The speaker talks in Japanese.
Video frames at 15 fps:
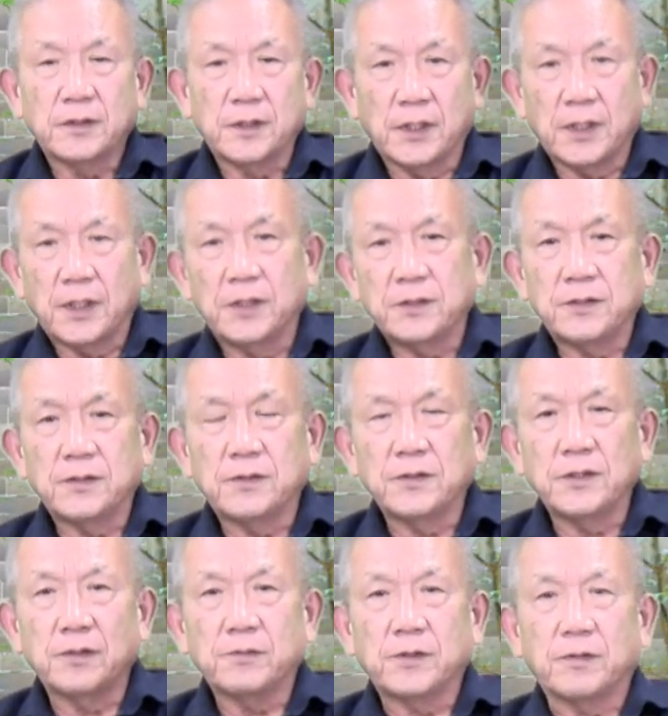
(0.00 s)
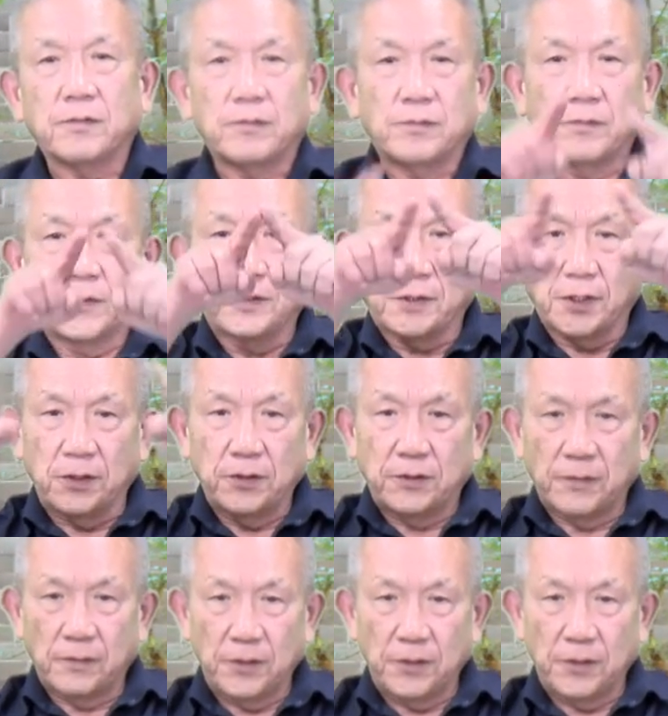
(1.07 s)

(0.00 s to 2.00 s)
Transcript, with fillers: 長いストーリーでももう最初